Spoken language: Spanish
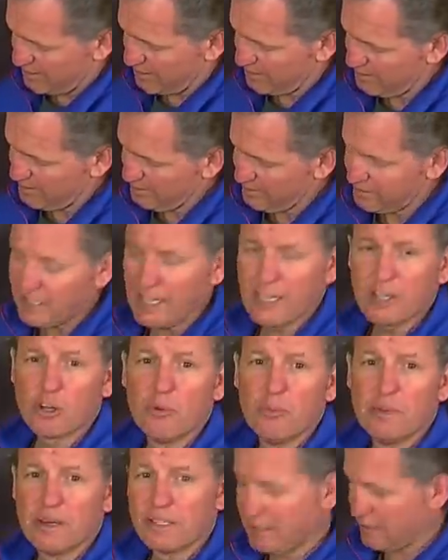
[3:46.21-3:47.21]
la cinta y
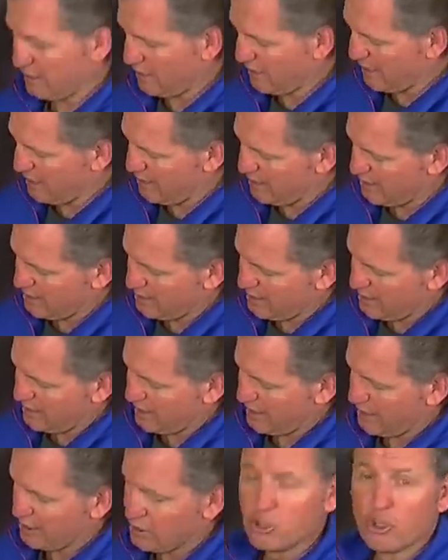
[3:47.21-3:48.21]
convertirla
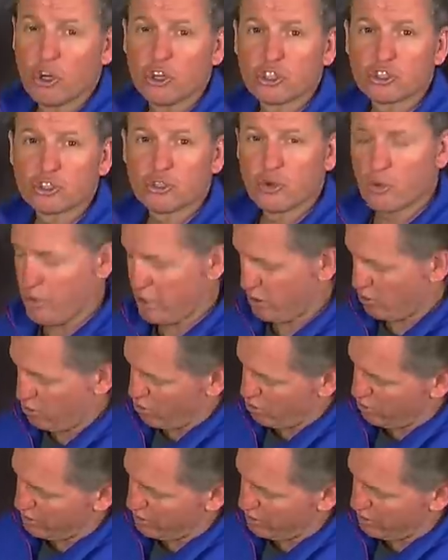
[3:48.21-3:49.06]
en dos huecos.